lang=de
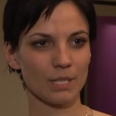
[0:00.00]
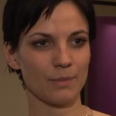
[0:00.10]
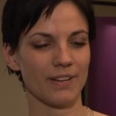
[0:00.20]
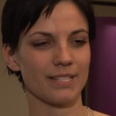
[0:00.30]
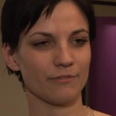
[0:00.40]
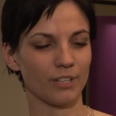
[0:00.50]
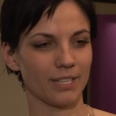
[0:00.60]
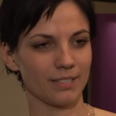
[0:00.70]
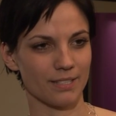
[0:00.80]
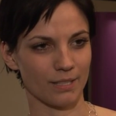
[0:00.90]
Man weiß einfach, er
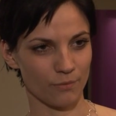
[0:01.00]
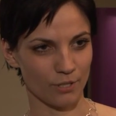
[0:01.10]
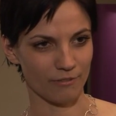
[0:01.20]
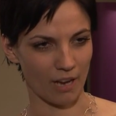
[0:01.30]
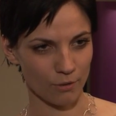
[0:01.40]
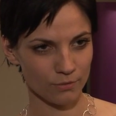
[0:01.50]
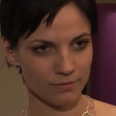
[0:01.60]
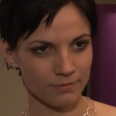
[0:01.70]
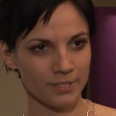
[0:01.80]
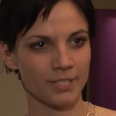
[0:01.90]
hat extrem viel Erfahrung.
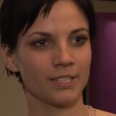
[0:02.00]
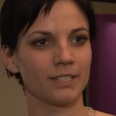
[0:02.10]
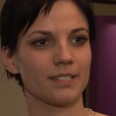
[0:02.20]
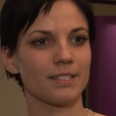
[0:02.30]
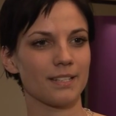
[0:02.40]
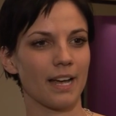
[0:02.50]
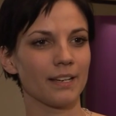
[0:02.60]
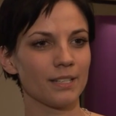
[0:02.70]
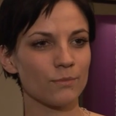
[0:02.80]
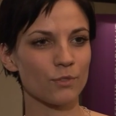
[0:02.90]
Das ist sehr
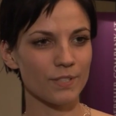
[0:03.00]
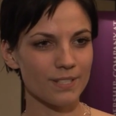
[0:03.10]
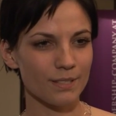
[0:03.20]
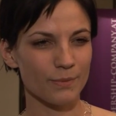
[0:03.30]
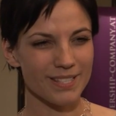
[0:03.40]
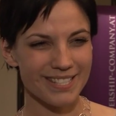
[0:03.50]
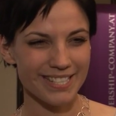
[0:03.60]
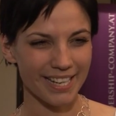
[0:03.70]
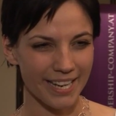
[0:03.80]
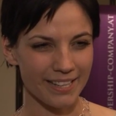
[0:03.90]
angenehm zu wissen, dass man in
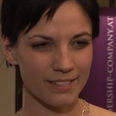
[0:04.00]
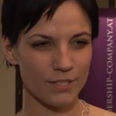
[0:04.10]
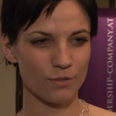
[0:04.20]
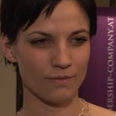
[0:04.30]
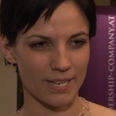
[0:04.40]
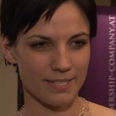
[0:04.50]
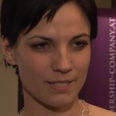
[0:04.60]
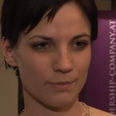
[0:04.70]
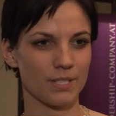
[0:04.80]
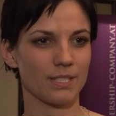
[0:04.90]
sicheren Händen ist und weiß,
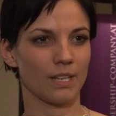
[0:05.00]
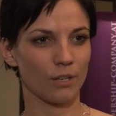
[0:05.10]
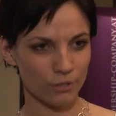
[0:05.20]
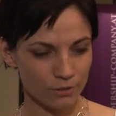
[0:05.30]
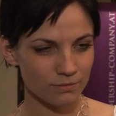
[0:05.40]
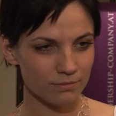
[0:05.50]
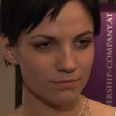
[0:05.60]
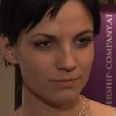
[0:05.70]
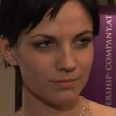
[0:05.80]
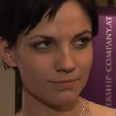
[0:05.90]
dass man sich da auch
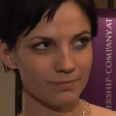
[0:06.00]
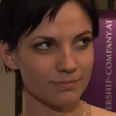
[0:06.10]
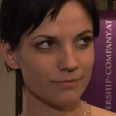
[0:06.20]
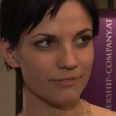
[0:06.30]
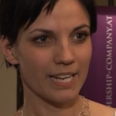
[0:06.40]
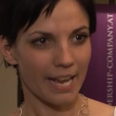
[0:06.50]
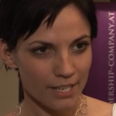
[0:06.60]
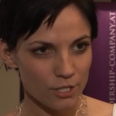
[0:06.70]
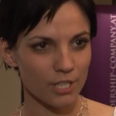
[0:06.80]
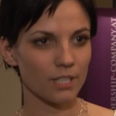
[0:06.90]
Fehler
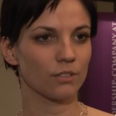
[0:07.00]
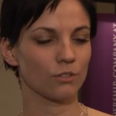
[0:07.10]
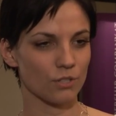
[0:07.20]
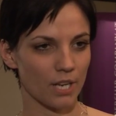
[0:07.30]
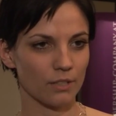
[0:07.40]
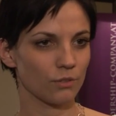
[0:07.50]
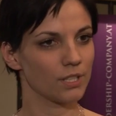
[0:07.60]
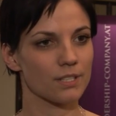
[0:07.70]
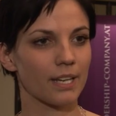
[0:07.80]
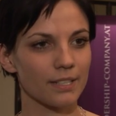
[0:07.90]
eingestehen kann und auch sagen kann,
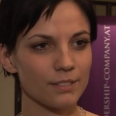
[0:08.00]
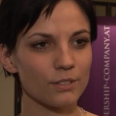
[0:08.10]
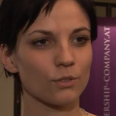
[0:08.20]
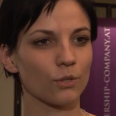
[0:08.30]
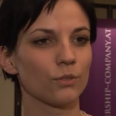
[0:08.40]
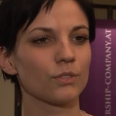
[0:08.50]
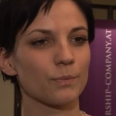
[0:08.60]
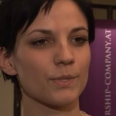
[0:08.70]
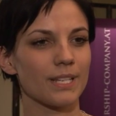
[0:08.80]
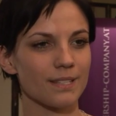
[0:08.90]
okay, das kann ich nicht oder konnte
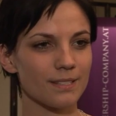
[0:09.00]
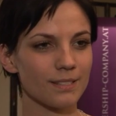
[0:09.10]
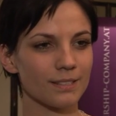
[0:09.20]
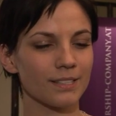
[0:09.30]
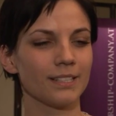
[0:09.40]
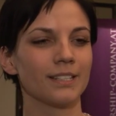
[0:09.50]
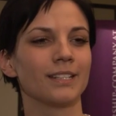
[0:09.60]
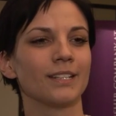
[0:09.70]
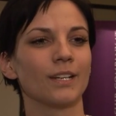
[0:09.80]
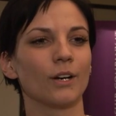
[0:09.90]
ich bis jetzt nicht.
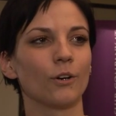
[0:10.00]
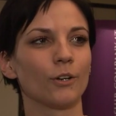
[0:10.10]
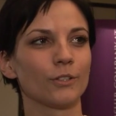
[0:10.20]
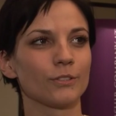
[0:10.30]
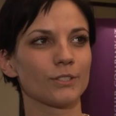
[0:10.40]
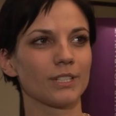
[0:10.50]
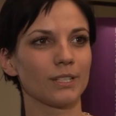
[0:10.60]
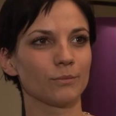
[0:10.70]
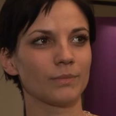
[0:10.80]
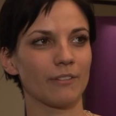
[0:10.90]
Und
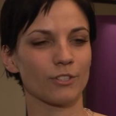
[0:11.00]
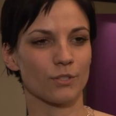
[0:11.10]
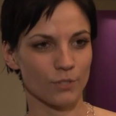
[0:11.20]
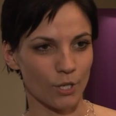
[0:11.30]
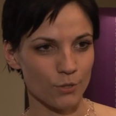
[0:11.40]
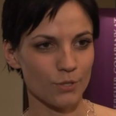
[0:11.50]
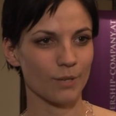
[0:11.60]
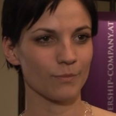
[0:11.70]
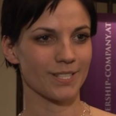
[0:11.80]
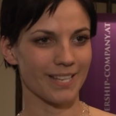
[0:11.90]
ähm, einfach das Vertrauen zu
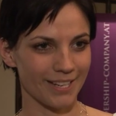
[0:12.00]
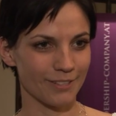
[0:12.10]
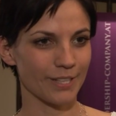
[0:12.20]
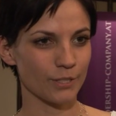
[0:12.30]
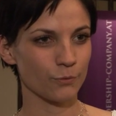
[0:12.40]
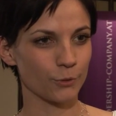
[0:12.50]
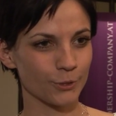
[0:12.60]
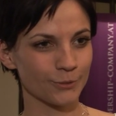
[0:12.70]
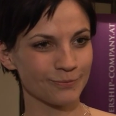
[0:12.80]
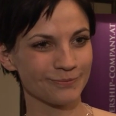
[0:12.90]
haben, dass er einen
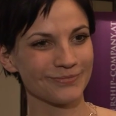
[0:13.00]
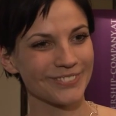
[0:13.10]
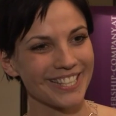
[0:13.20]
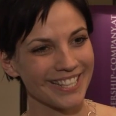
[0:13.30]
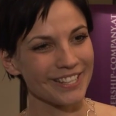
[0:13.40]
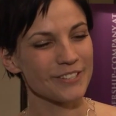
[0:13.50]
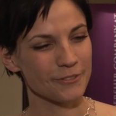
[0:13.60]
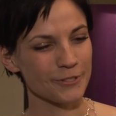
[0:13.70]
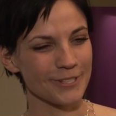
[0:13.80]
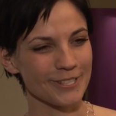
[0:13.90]
weiterführt.
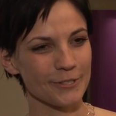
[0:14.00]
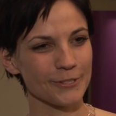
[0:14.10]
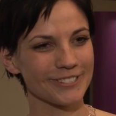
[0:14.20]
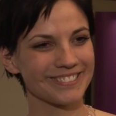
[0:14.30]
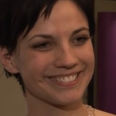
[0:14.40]
Funktioniert sehr gut.